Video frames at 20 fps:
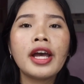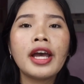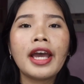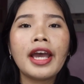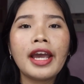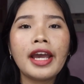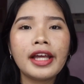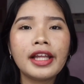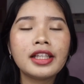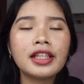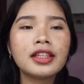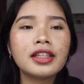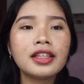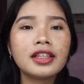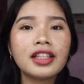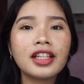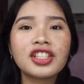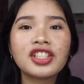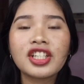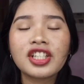And
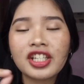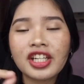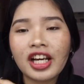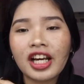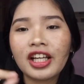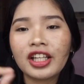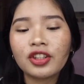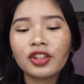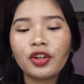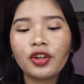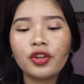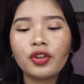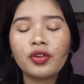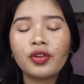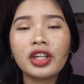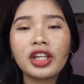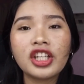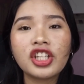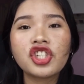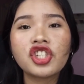natchecheckan ko
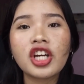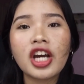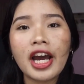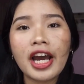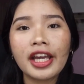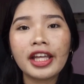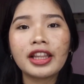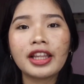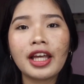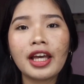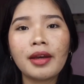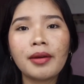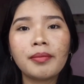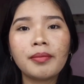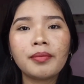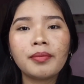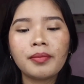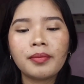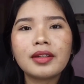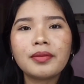yung each
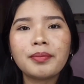item